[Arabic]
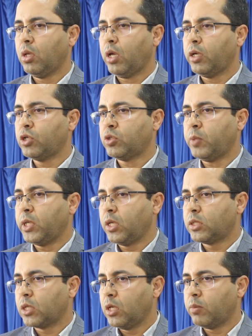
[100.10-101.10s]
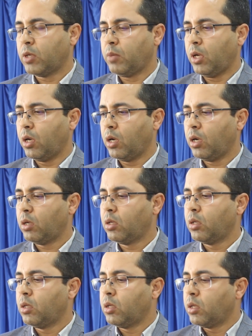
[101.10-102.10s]
حنا الجمعيه اللي تكلمنا معها
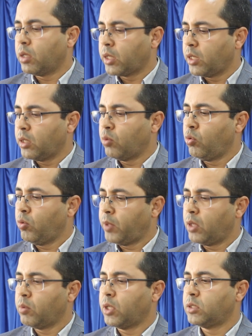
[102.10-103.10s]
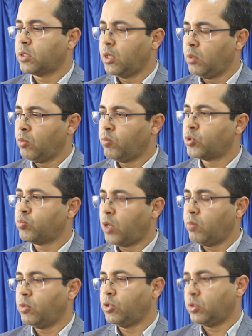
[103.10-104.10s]
كيقولوا بانهم كيتكلموا
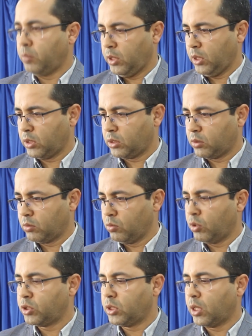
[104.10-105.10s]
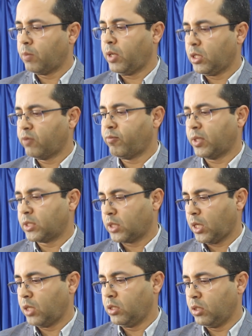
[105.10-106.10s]
بمجموعه من الجمعيات وهذا الشيء راه حتى في بعض
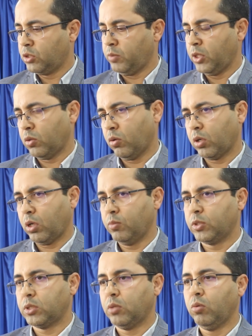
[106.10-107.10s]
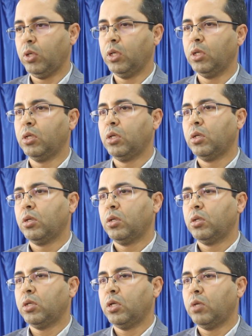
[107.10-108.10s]
التصريحات ديال الجمعيات الاخرى على مستوى
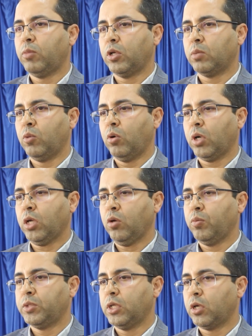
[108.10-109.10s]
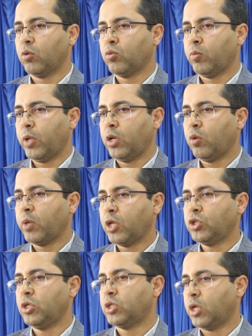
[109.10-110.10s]
يعني بعض المواقع وبالتالي كنظن بانه ما
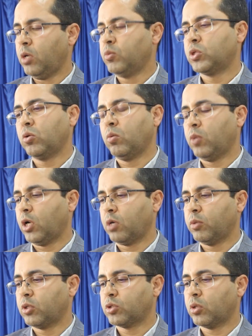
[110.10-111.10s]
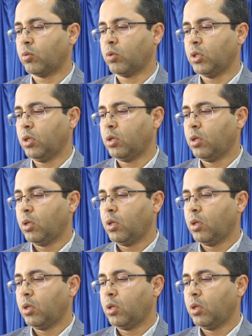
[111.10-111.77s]
كاينش اشكال على مستوى المقاربه التشاركيه